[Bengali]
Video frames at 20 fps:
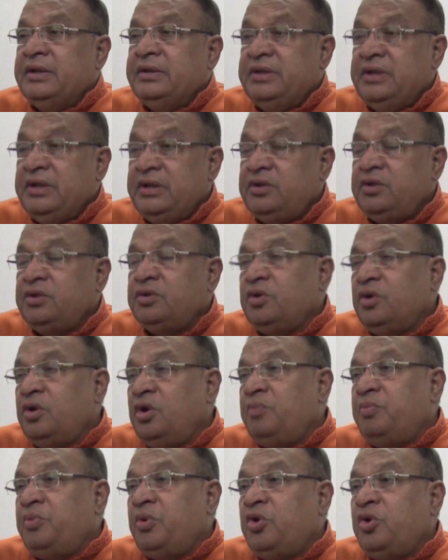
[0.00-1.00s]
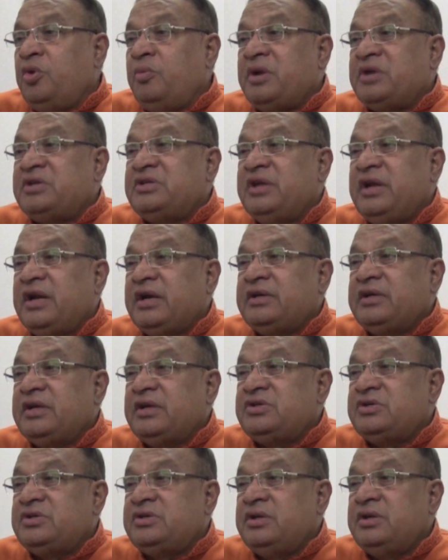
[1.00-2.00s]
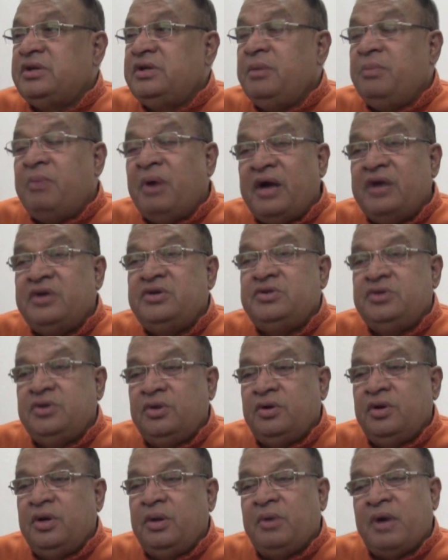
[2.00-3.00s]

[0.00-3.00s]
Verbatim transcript: দ্বিতীয়ত হলো পৌরবাসীর একটা ডিমান্ড ছিল